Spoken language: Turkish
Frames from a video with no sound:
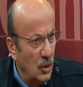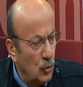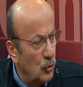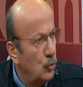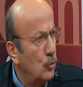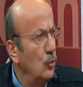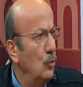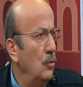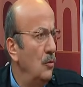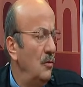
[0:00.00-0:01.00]

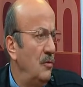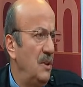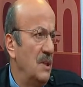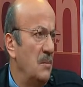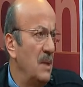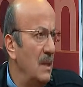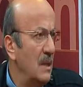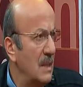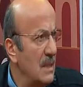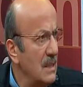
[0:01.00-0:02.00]
su
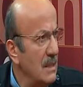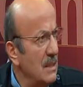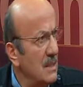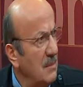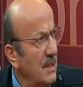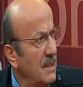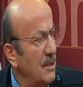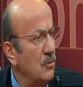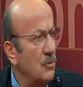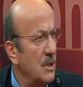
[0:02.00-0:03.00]
vitaminler kesildiği zaman iki
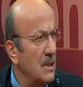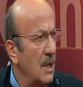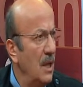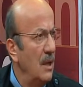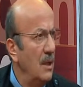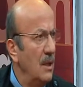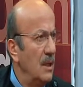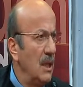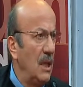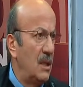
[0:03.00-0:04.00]
gün içinde
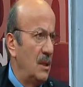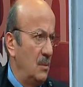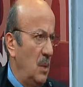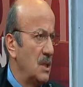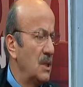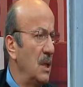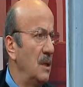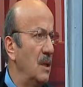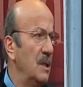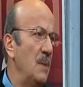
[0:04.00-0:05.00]
ilk
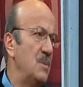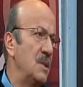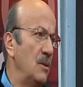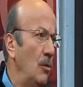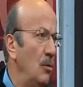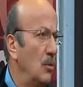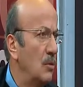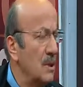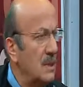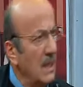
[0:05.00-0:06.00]
başlayanların hepsi ölüm
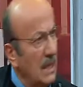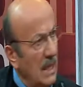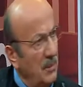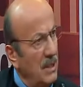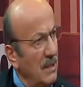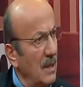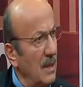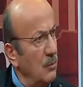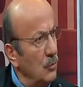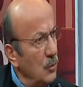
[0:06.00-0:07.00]
noktasına gelebilir
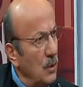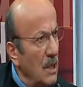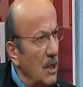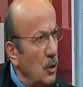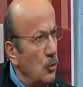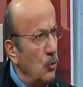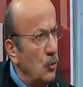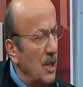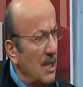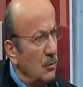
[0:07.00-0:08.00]
yani. Evet. Bu,
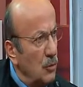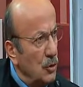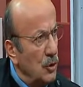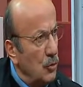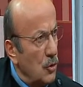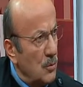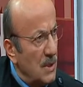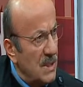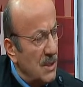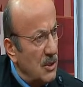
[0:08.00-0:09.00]
Türkiye'nin bu işi
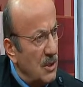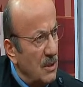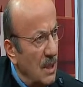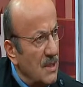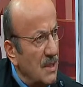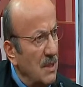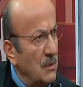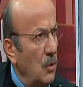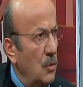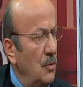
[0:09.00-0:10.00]
çözmesi için daha zamanı yok.